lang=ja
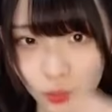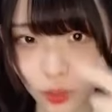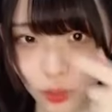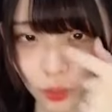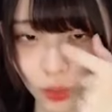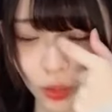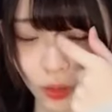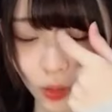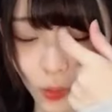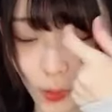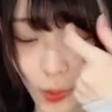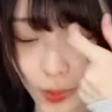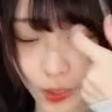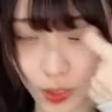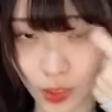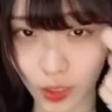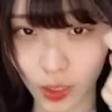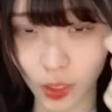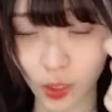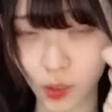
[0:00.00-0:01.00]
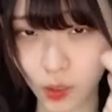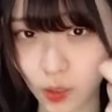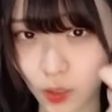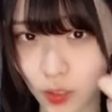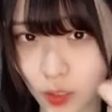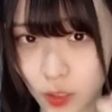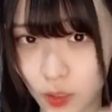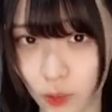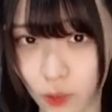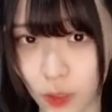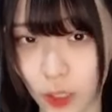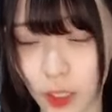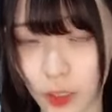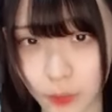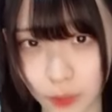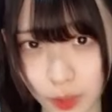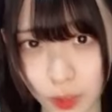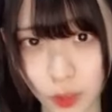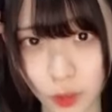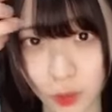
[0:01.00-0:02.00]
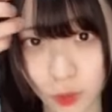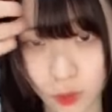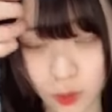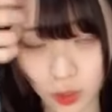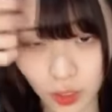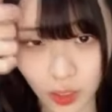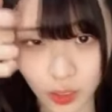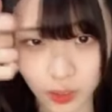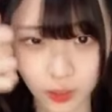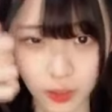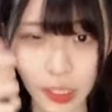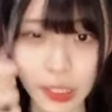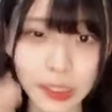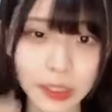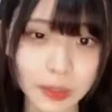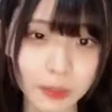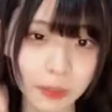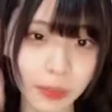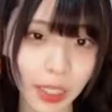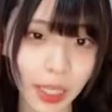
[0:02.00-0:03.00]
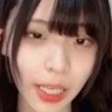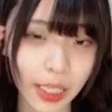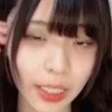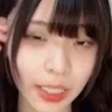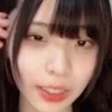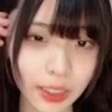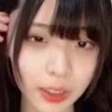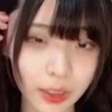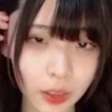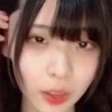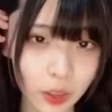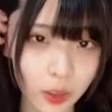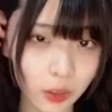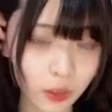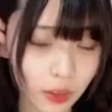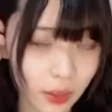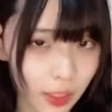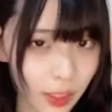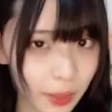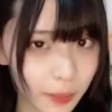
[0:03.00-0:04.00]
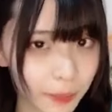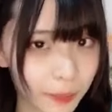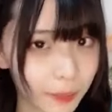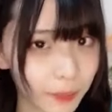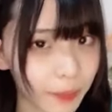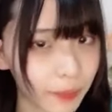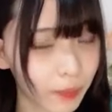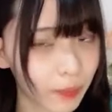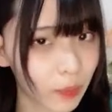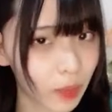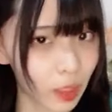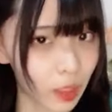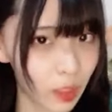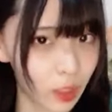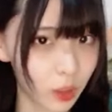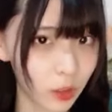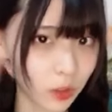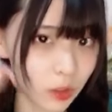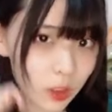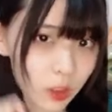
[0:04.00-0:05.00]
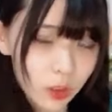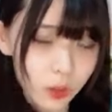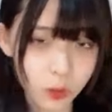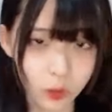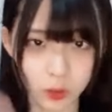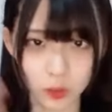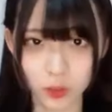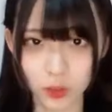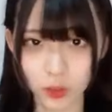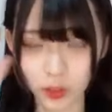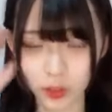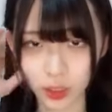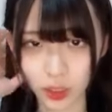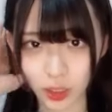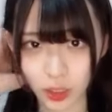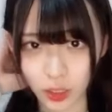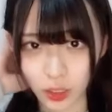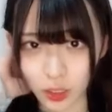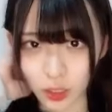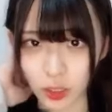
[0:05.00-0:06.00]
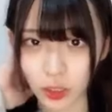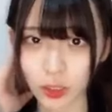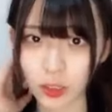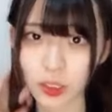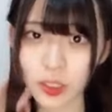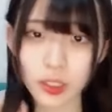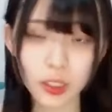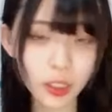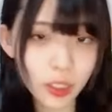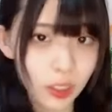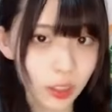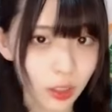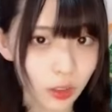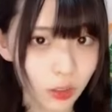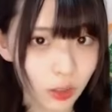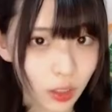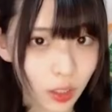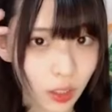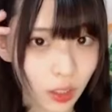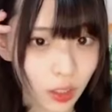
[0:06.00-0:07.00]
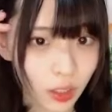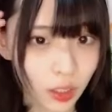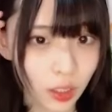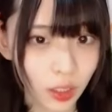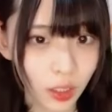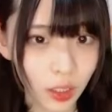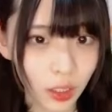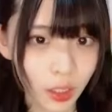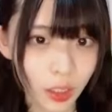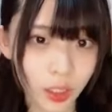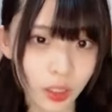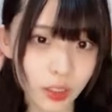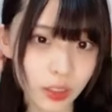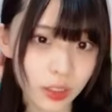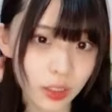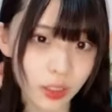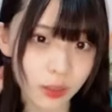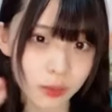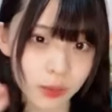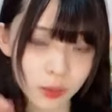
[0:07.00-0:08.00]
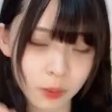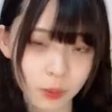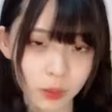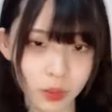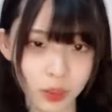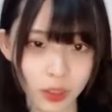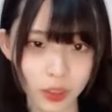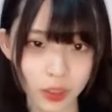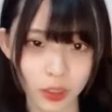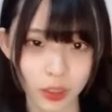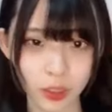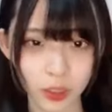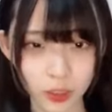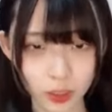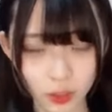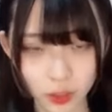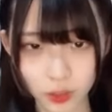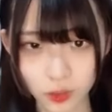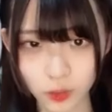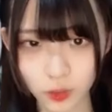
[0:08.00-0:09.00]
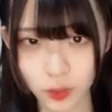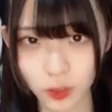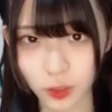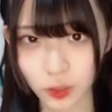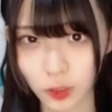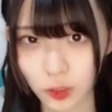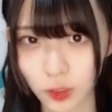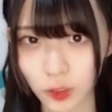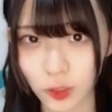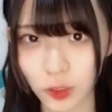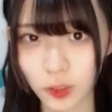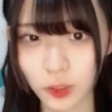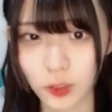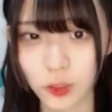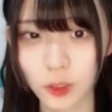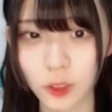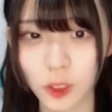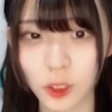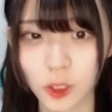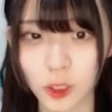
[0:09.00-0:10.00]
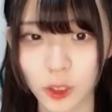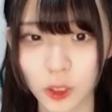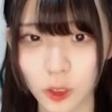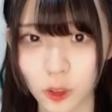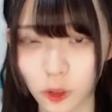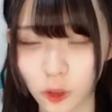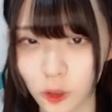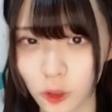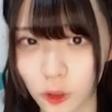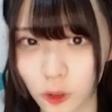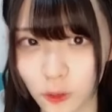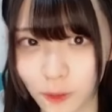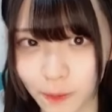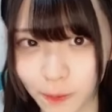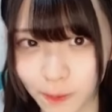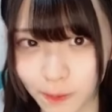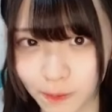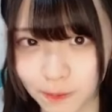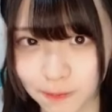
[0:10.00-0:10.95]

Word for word: まあまあこれはいつかわかりますということでおやすみありがとう今日はねお仕事してしたりとかスタバも行けて楽しかったです